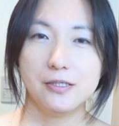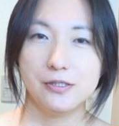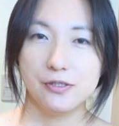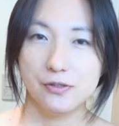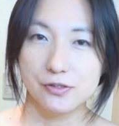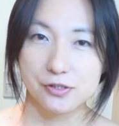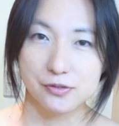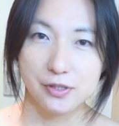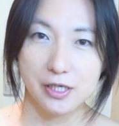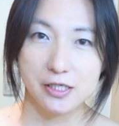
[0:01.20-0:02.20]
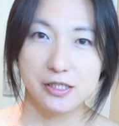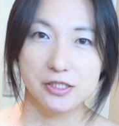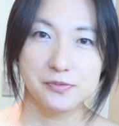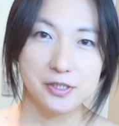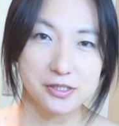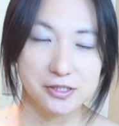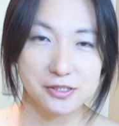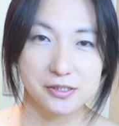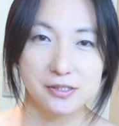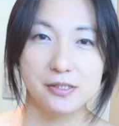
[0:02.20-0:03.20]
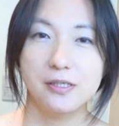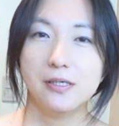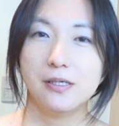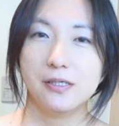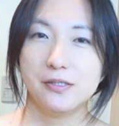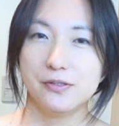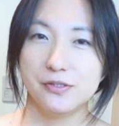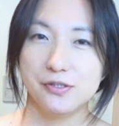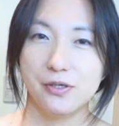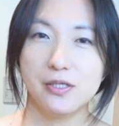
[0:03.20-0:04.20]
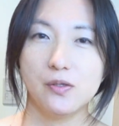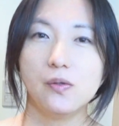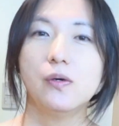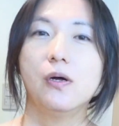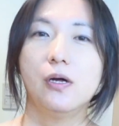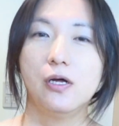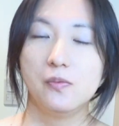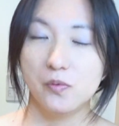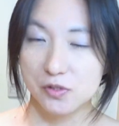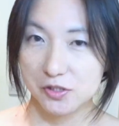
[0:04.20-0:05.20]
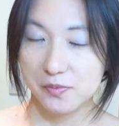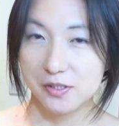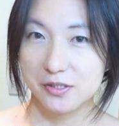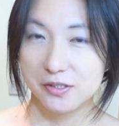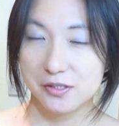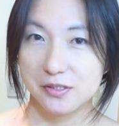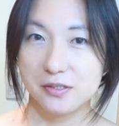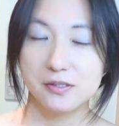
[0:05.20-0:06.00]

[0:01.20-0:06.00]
よろしくお願いいたします。夜空と申します。